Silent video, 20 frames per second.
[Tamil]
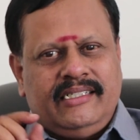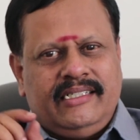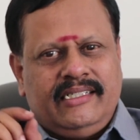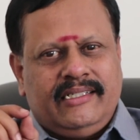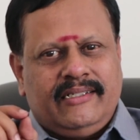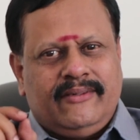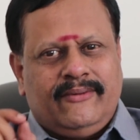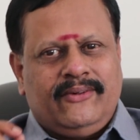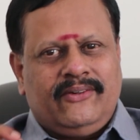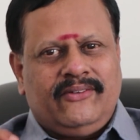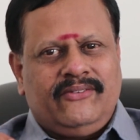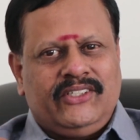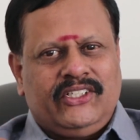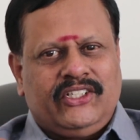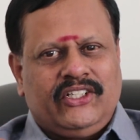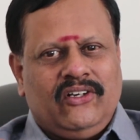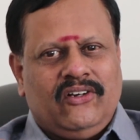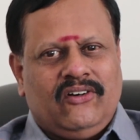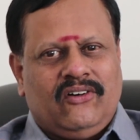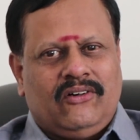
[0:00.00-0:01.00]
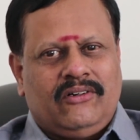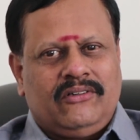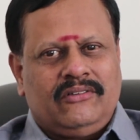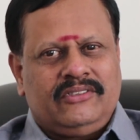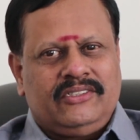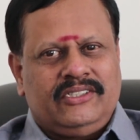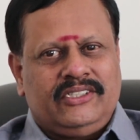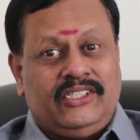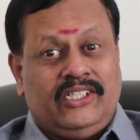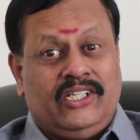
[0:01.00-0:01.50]
இந்த ஒரு விஷயம்
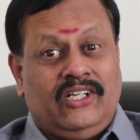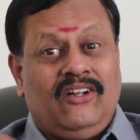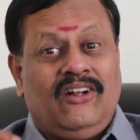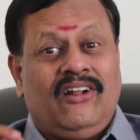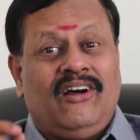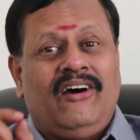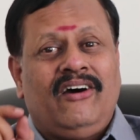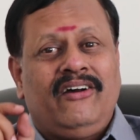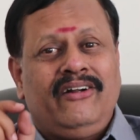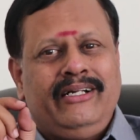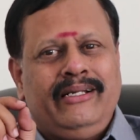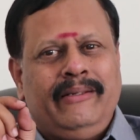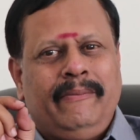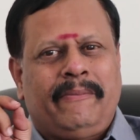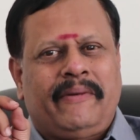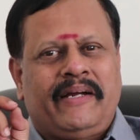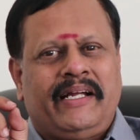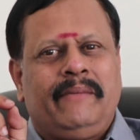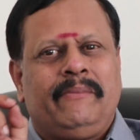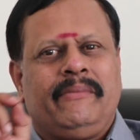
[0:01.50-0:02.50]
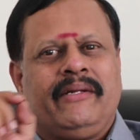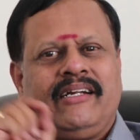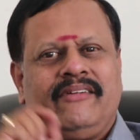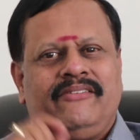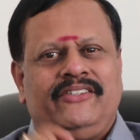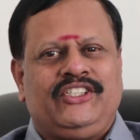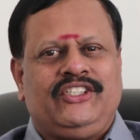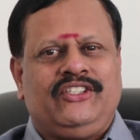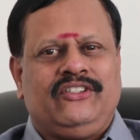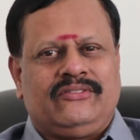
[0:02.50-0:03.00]
எல்லாருக்கும்
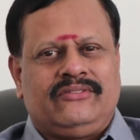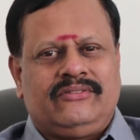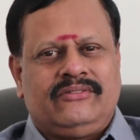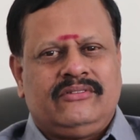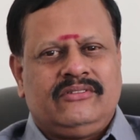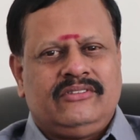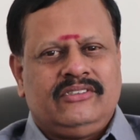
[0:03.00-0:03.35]
பயன்படுற விஷயம்